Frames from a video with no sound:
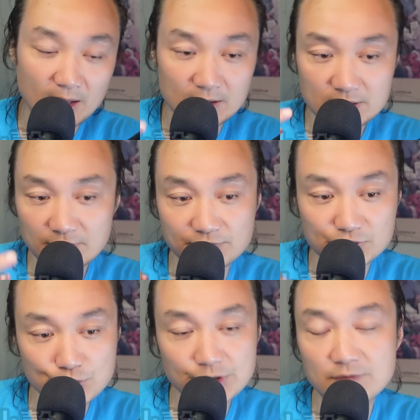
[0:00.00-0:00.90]
这个五
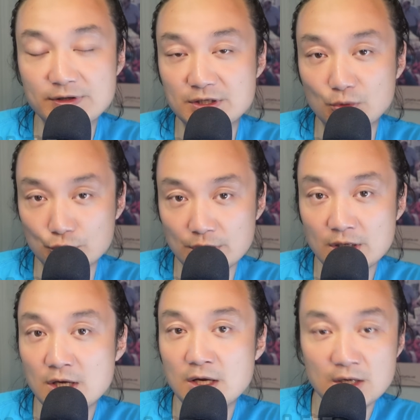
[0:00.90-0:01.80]
十岁这个问题，我觉得
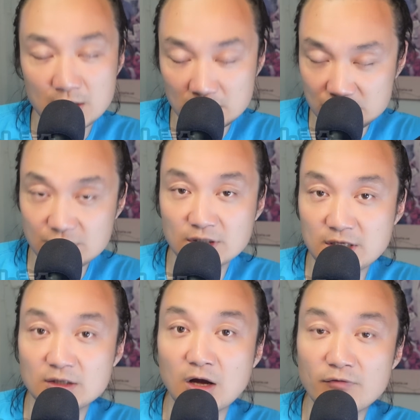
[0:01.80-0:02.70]
值得
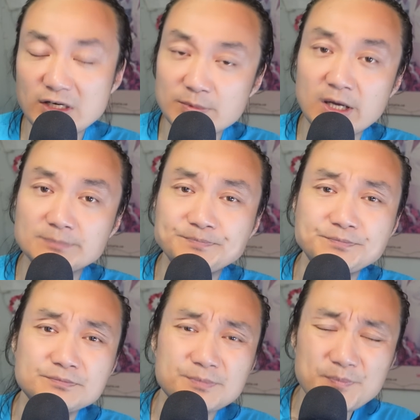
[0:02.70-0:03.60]
商讨。为什么呢？
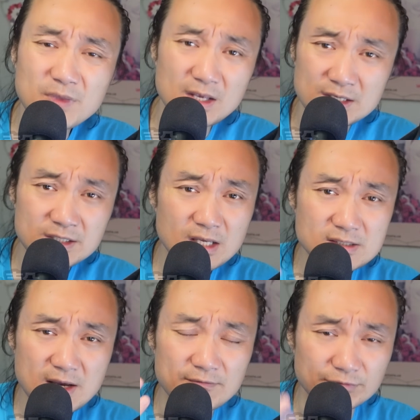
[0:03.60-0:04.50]
现
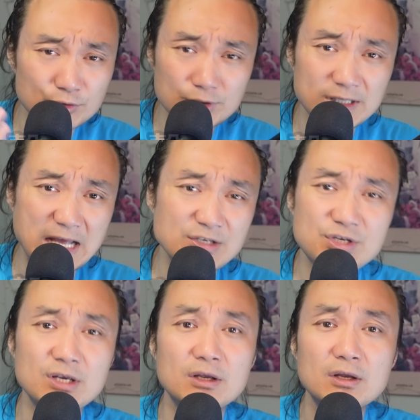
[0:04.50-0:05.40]
在五十岁的男
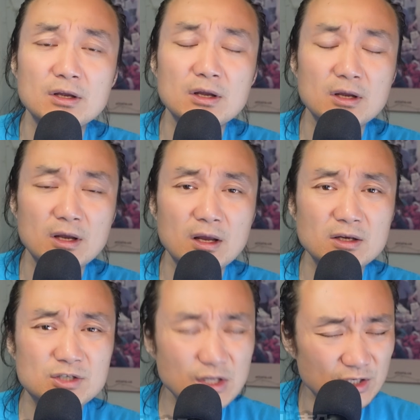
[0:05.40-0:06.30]
性
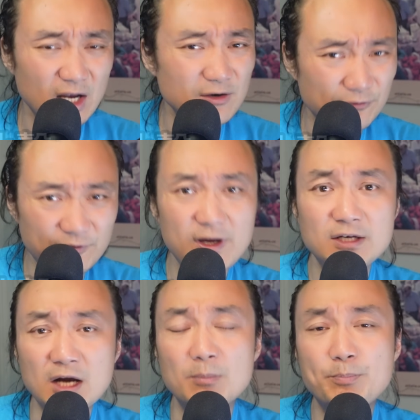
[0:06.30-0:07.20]
身体还是
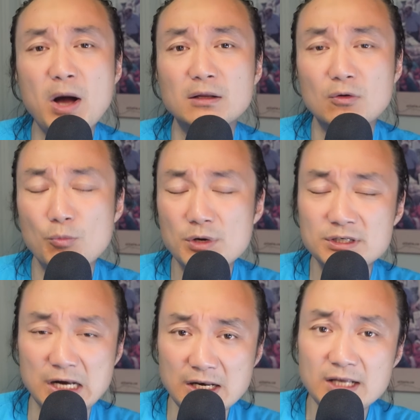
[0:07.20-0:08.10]
非常棒的。我们
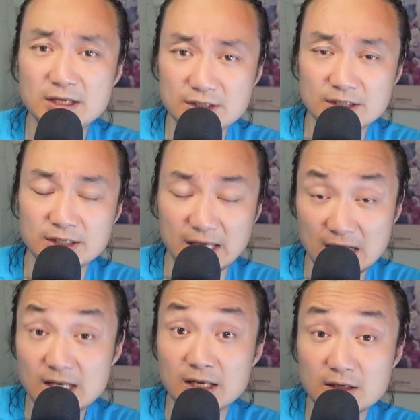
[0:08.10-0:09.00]
人类的这个
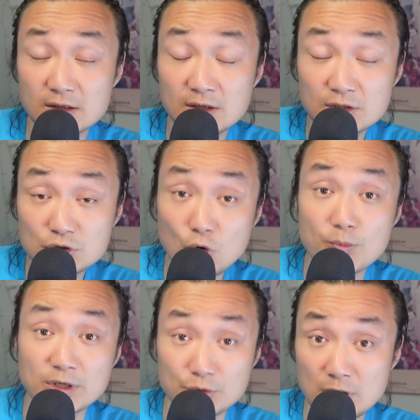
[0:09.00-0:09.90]
年龄寿
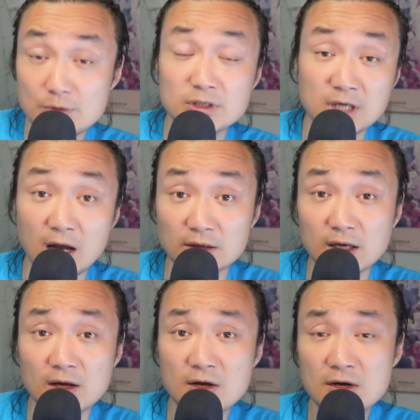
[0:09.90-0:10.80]
命是越来越长
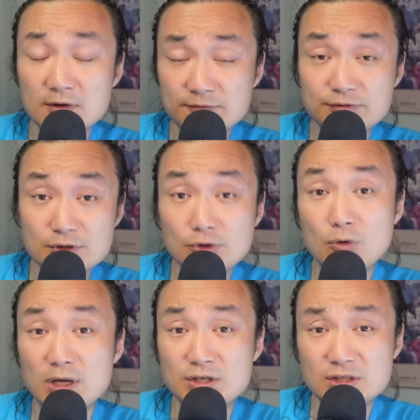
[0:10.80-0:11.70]
的。五十岁的
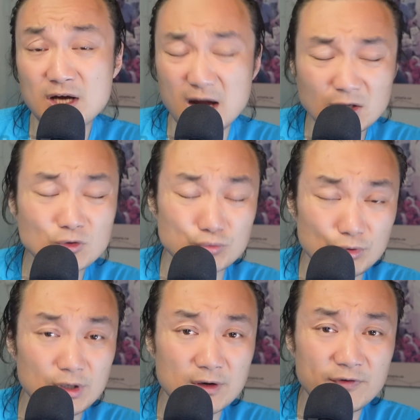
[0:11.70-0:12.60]
话，其实还处
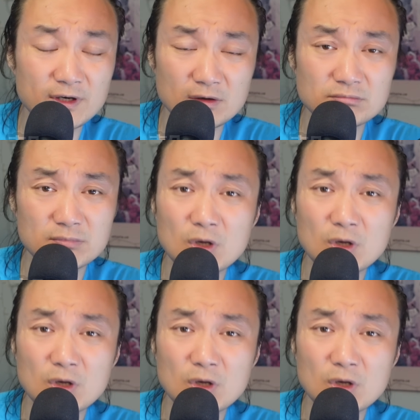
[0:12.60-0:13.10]
于一个非常